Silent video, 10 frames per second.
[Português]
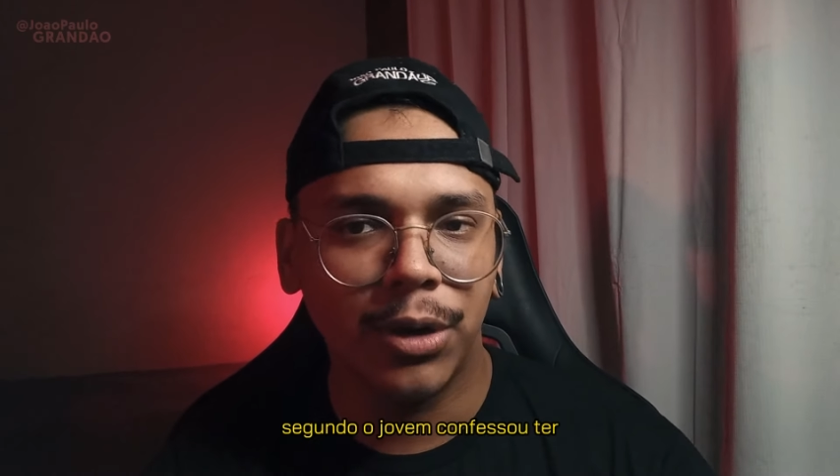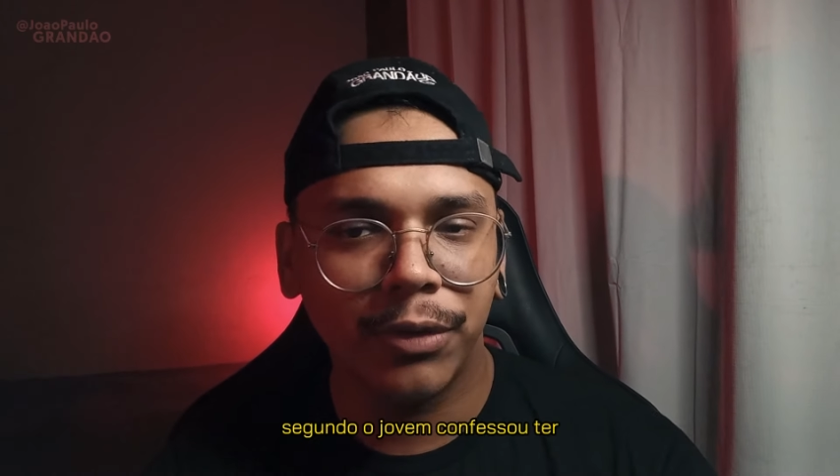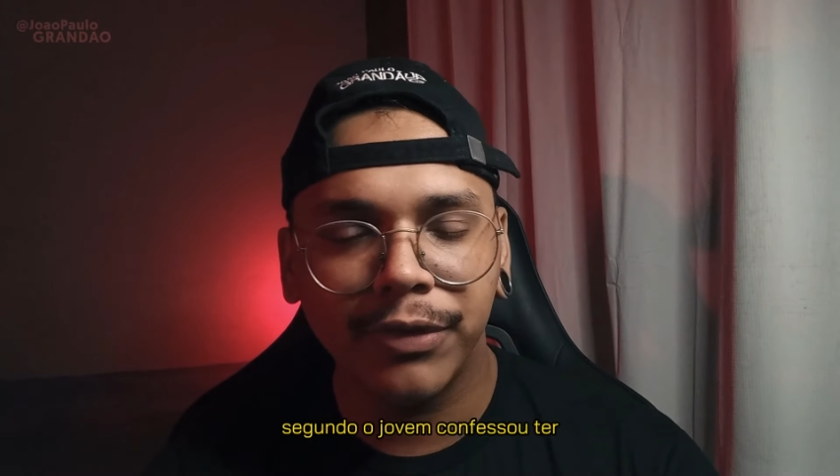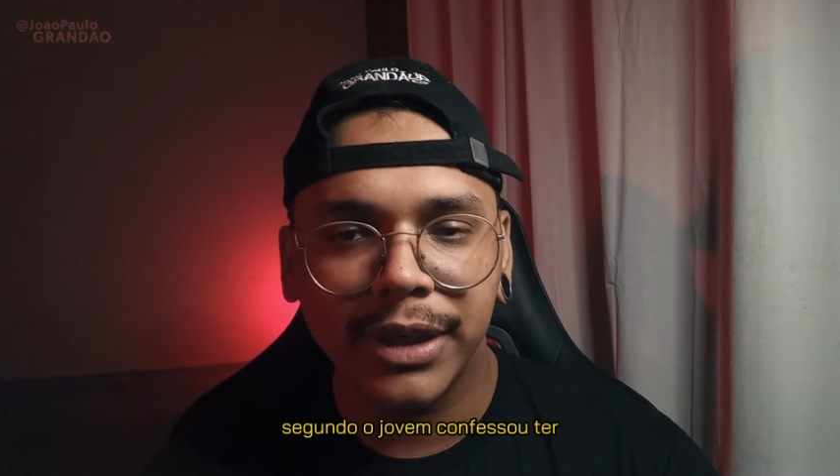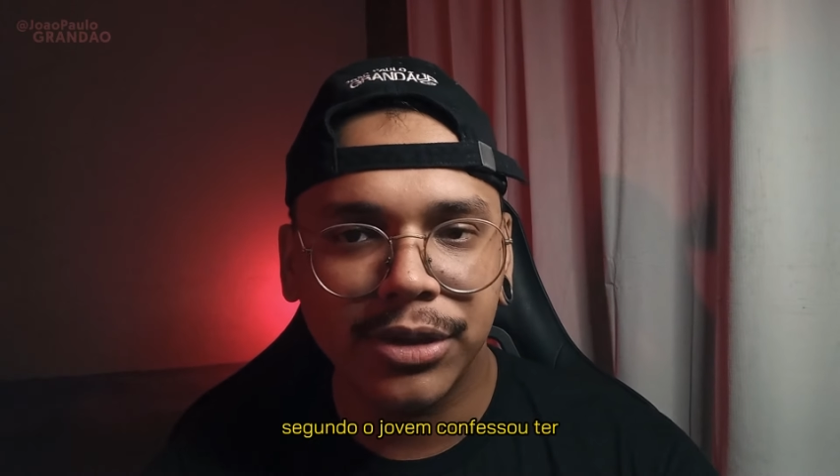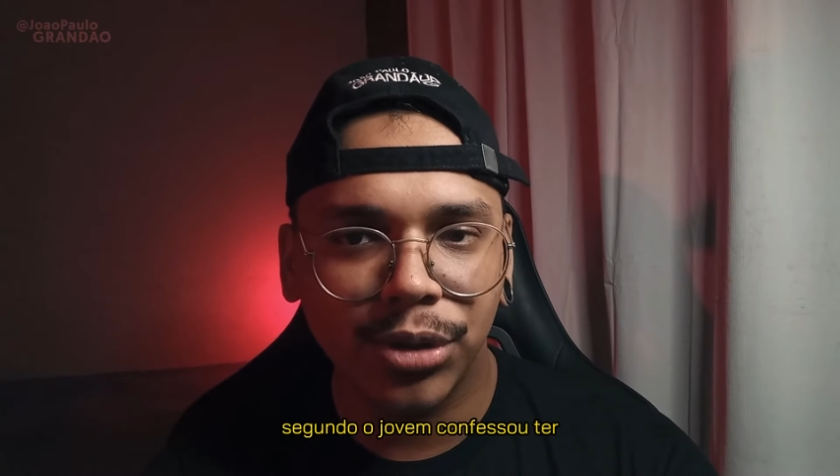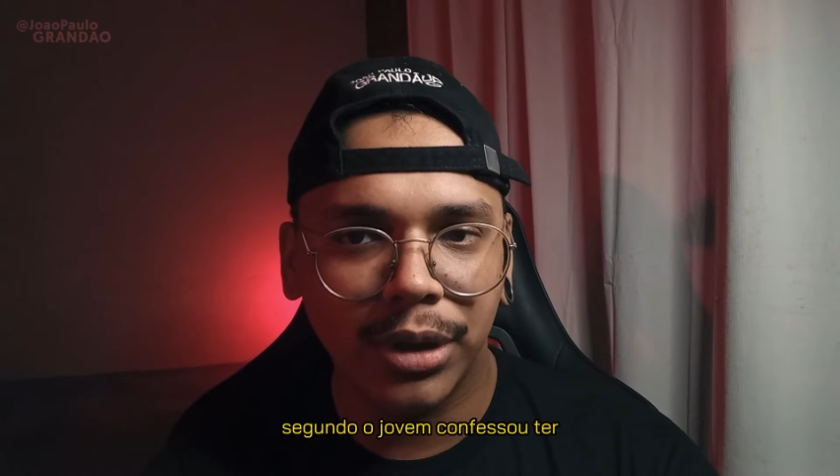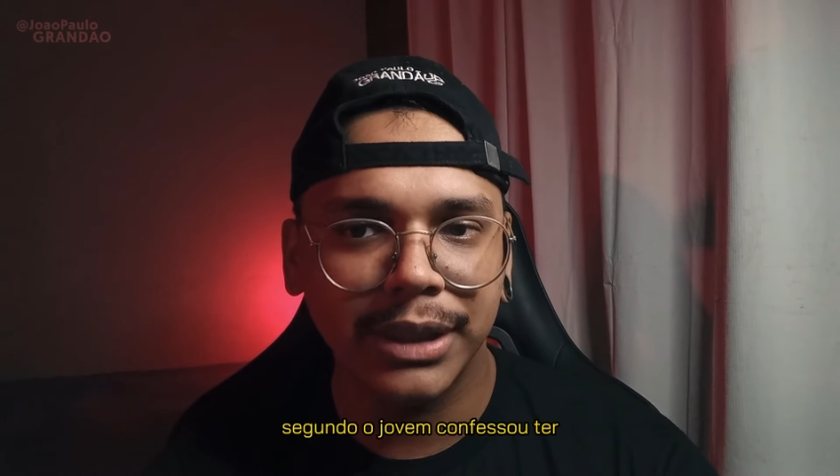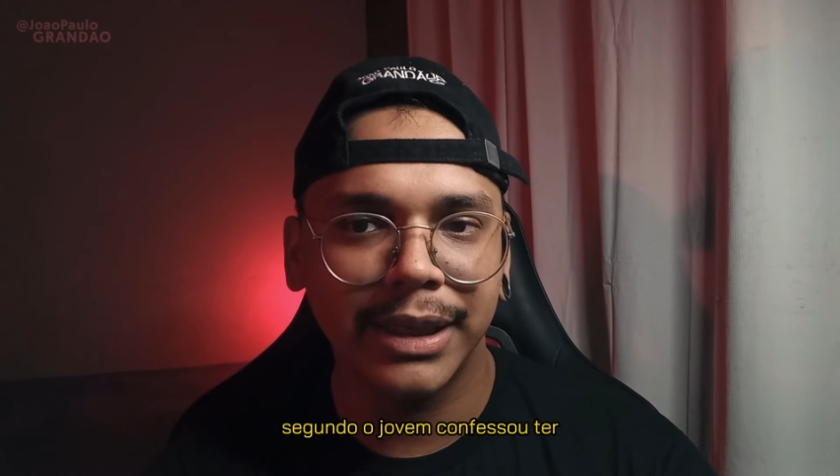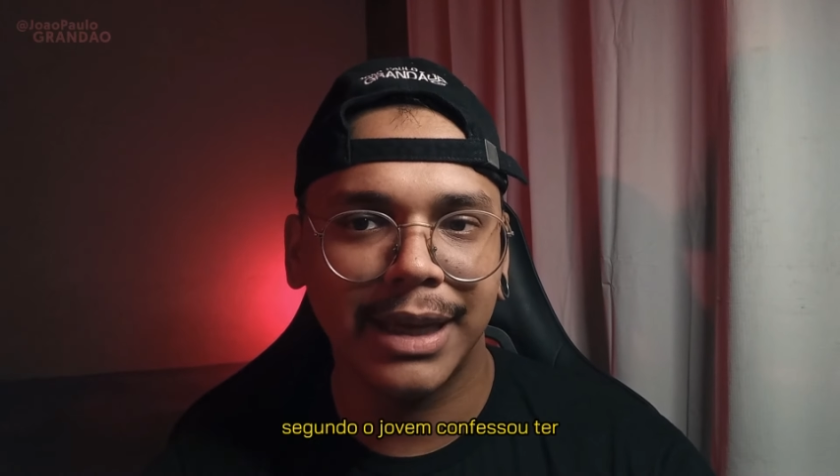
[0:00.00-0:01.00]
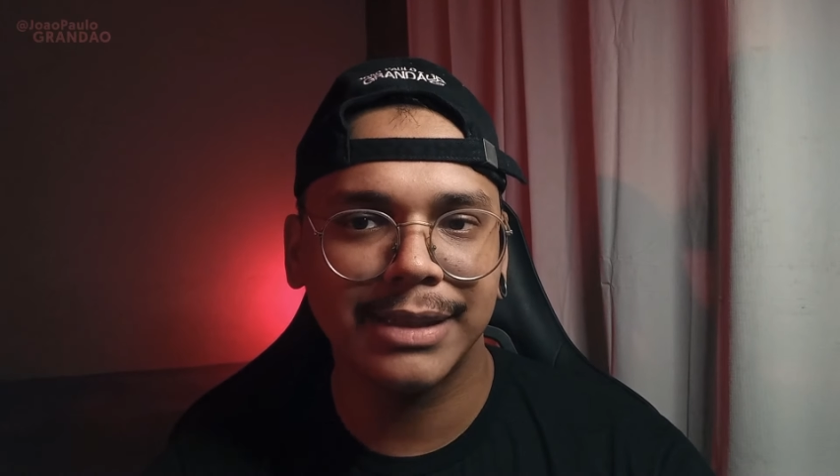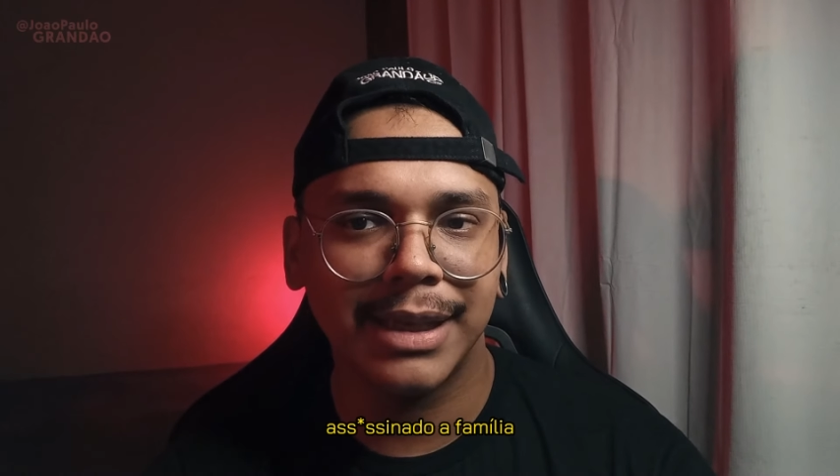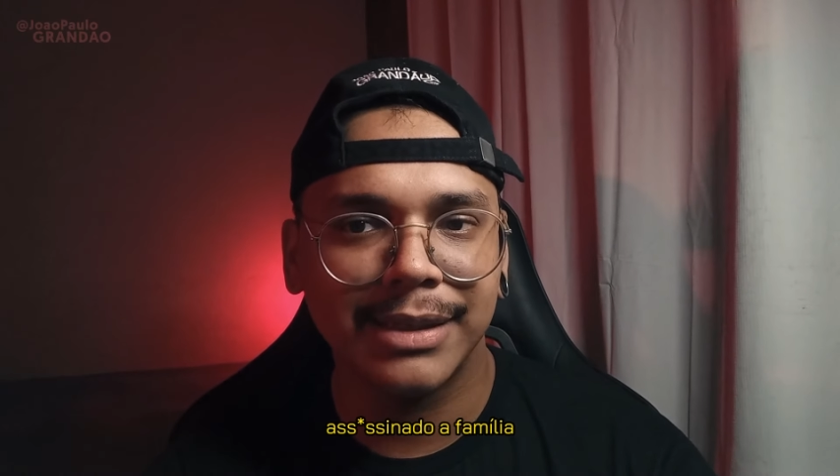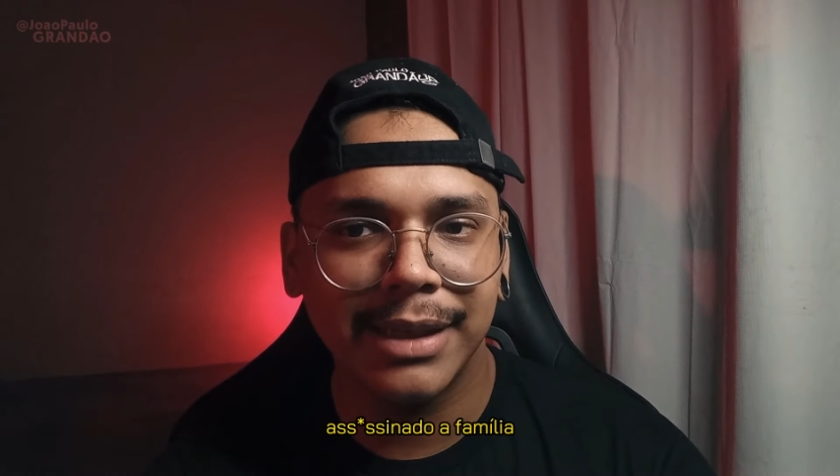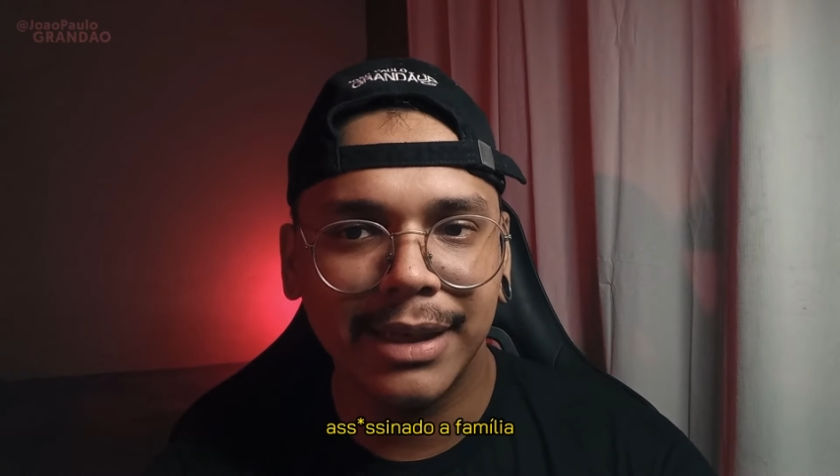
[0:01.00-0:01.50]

confessou ter assassinado